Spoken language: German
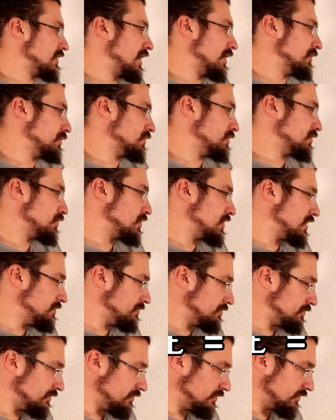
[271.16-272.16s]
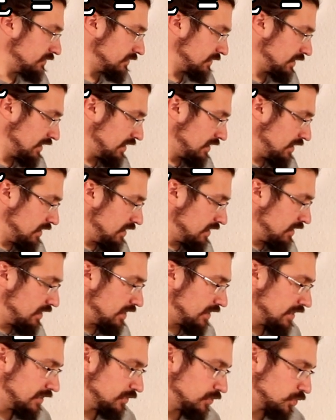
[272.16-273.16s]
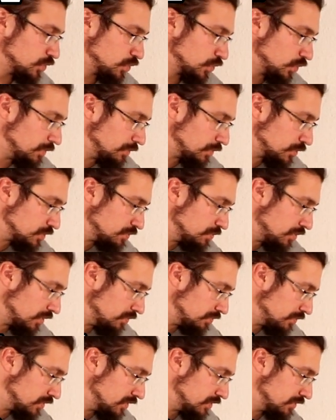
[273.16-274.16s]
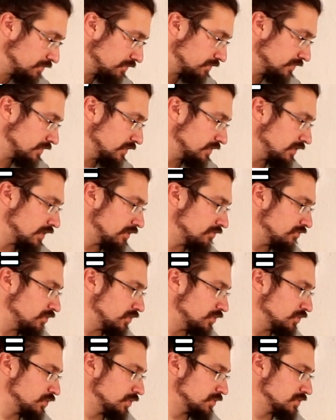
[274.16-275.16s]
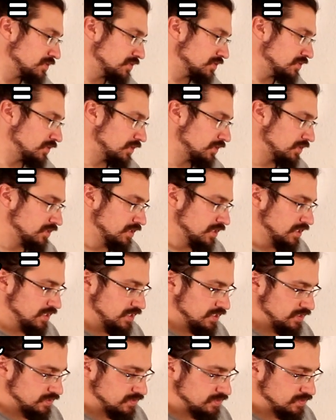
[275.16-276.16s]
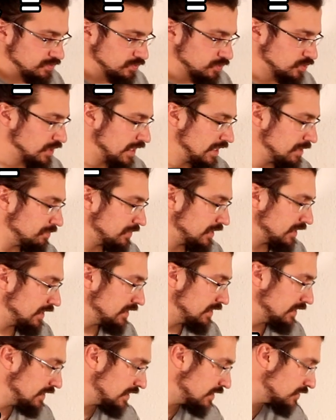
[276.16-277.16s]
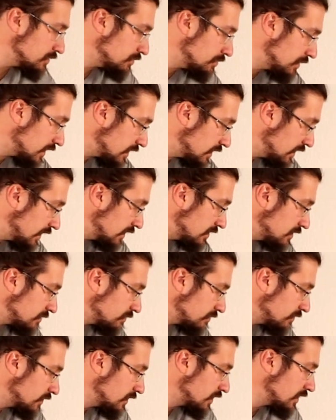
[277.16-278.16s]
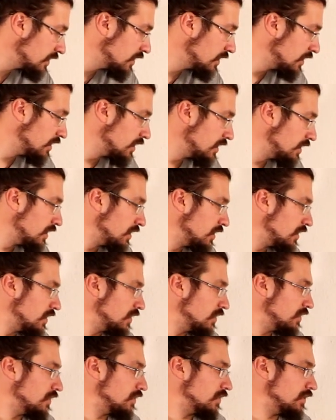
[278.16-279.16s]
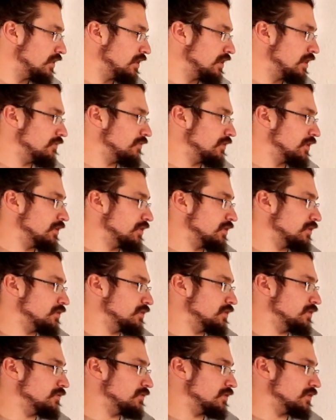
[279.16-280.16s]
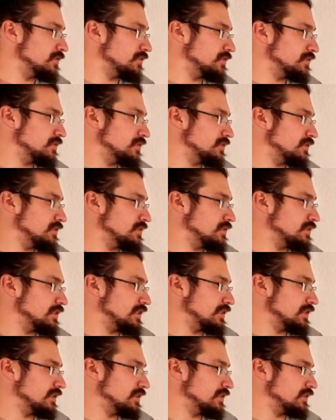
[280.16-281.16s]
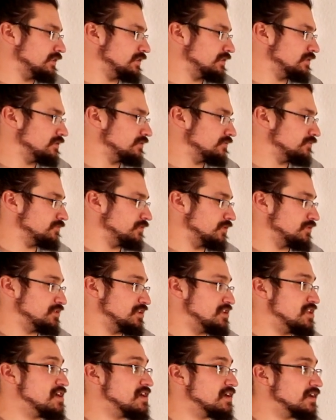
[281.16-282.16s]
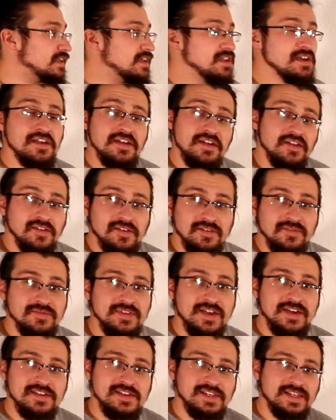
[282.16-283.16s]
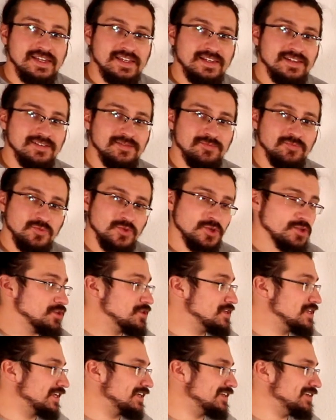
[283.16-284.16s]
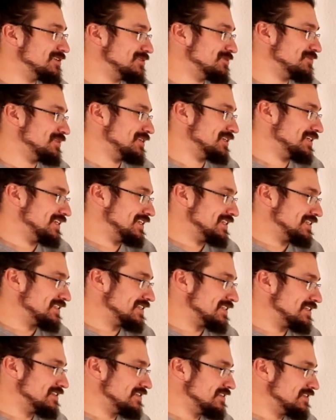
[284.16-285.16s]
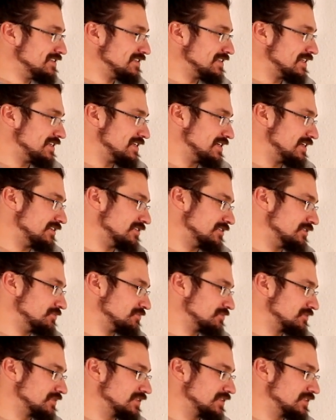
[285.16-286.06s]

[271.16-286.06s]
Nanostream eine Strömungspumpe, dann von Tunze noch so ein Scheibenreiniger, so ein Magnet. Und dann haben wir noch von Denne von Daenerys, Daenerys, Daenerys, denn Daenerys,